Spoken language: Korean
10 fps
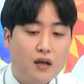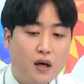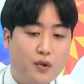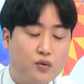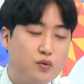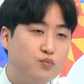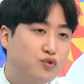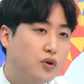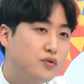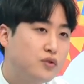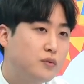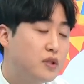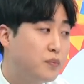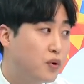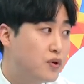아무래도 좀 무거운
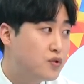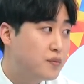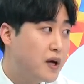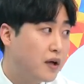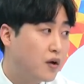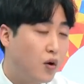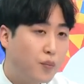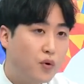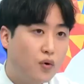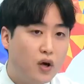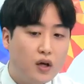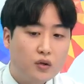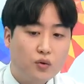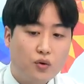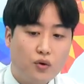흐름을 보일 수밖에 없고
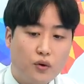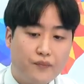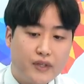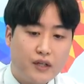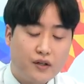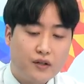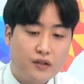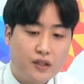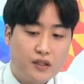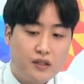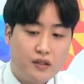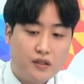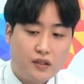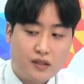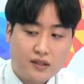또 이런
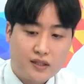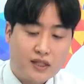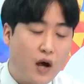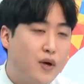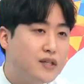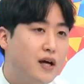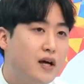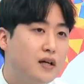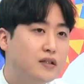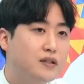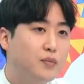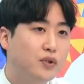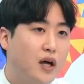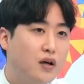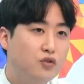이
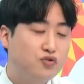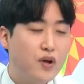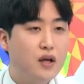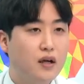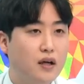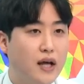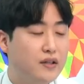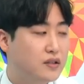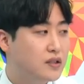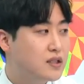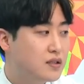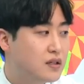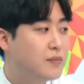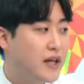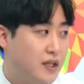자회사들보다 후행하는
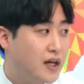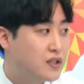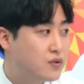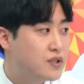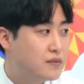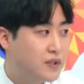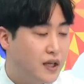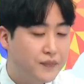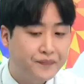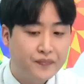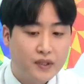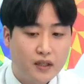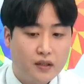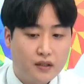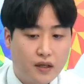특징들을 많이 가지고 있습니다. 아,
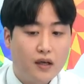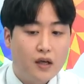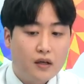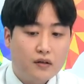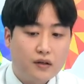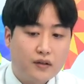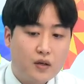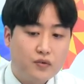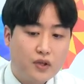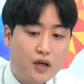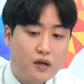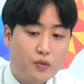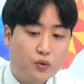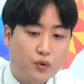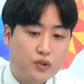그렇습니다. 예, 그렇기 때문에
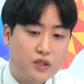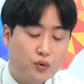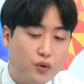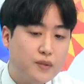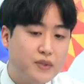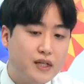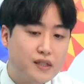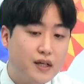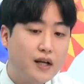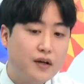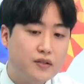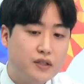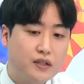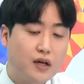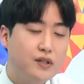뭐 녹, 십자
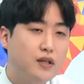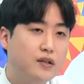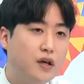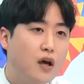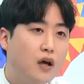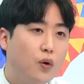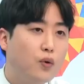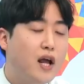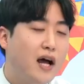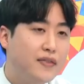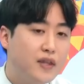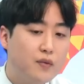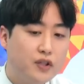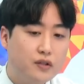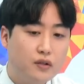셀이라든지 자회사들이
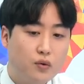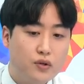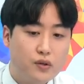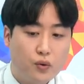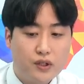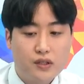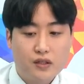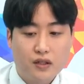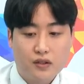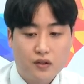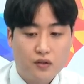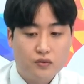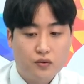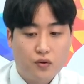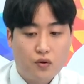올라간다면은 홀, 홀딩스 같은
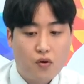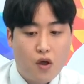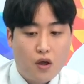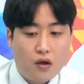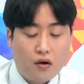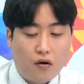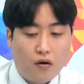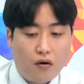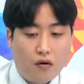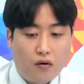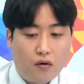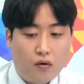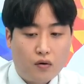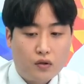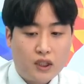경우도 어,
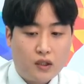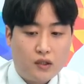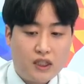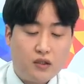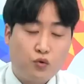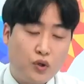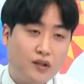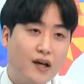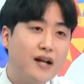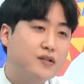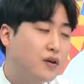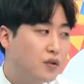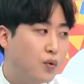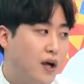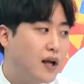이,
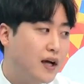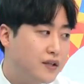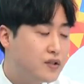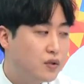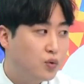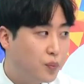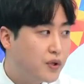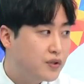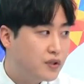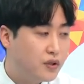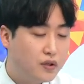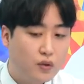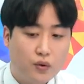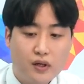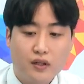뒤따라서라도 올라갈 가능성은 높거든요. 음.
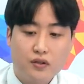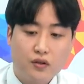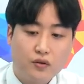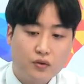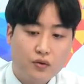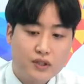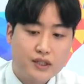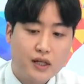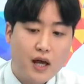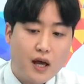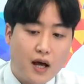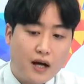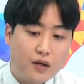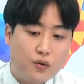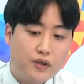오늘 같은 경우도 사실
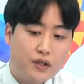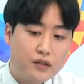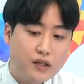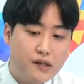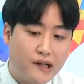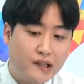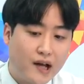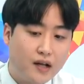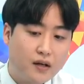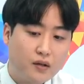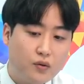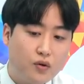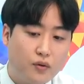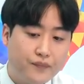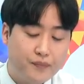아랫꼬리를 길게
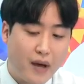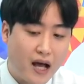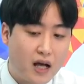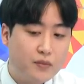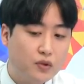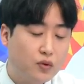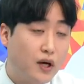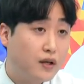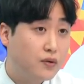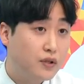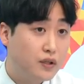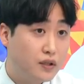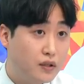달았고 마감은 또 아랫꼬리를